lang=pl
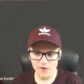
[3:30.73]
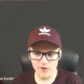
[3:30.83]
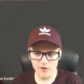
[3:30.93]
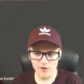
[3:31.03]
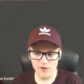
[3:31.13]

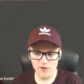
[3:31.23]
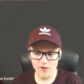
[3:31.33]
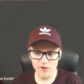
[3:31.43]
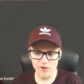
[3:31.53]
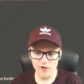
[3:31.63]

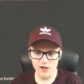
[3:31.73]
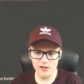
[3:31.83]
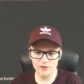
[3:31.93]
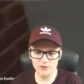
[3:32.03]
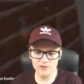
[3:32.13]
O,
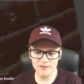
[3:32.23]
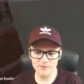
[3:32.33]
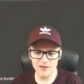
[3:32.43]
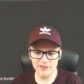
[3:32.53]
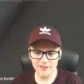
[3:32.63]
ale tu
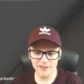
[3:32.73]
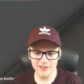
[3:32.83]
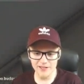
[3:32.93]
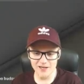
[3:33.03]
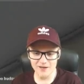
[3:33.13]
spanie.
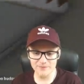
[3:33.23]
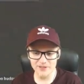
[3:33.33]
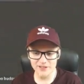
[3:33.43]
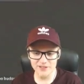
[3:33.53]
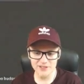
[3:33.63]
Ja
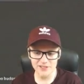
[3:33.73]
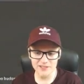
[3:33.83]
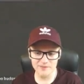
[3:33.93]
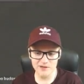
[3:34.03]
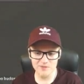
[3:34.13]

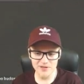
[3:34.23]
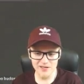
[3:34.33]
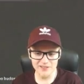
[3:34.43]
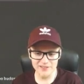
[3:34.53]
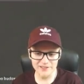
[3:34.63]
pierdzielę, za mało
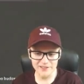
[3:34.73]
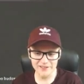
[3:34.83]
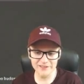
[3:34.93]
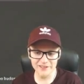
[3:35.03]
miejsca.